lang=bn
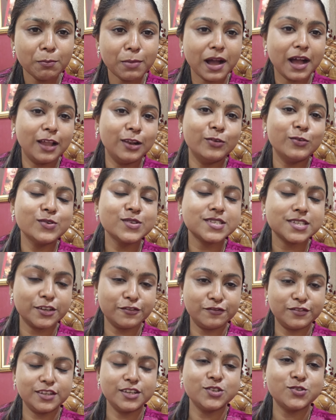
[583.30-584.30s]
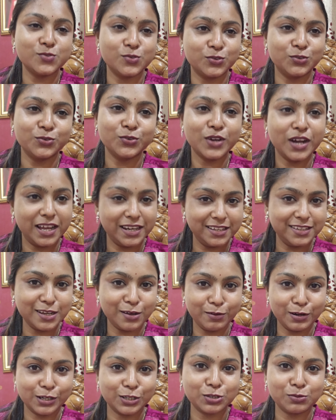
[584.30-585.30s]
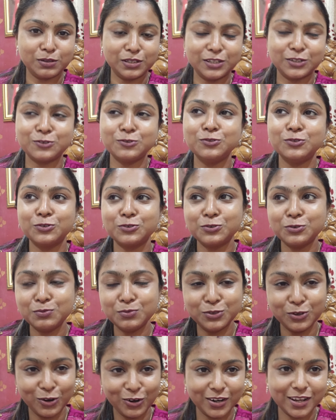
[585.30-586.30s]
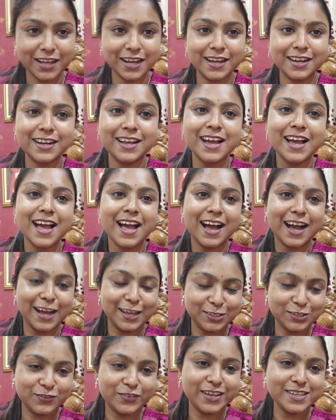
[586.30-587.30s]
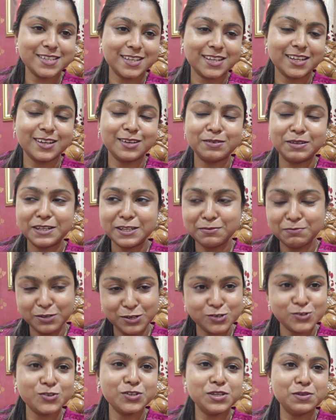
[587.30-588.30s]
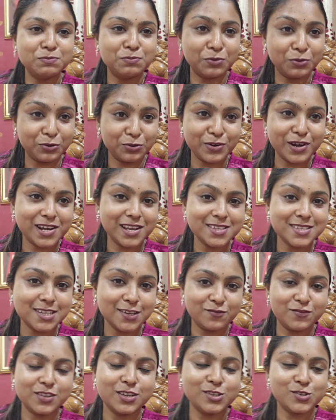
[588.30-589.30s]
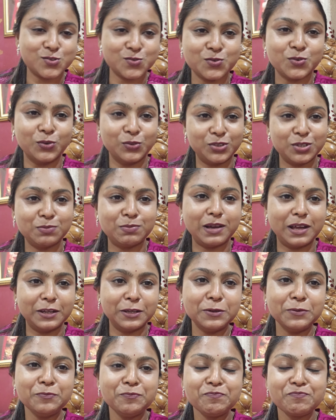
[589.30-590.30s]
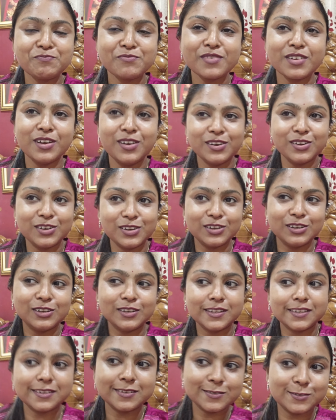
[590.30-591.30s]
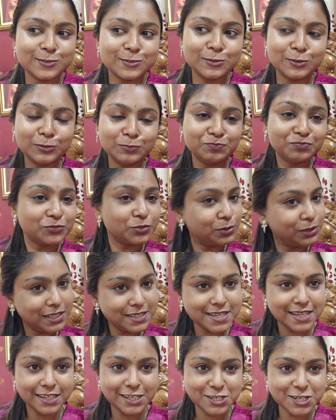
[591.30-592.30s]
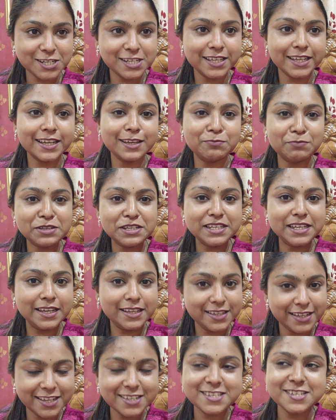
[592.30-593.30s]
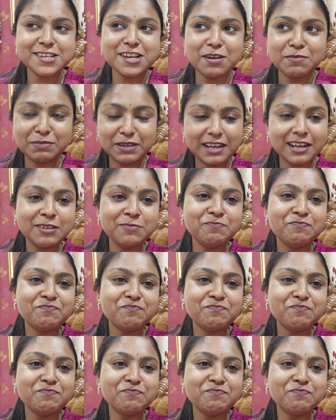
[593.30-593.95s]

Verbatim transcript: ভালো সেফটিযুক্ত গাড়ি নেওয়াটা তোমাদের তো খুব দরকার আদারওয়াইজ এটা মানে ভীষণই বড় একটা সেফটি ইস্যু হতে পারে তো তোমাদের সাজেশনটাকে আমি নিয়ে নিয়েছি আমরা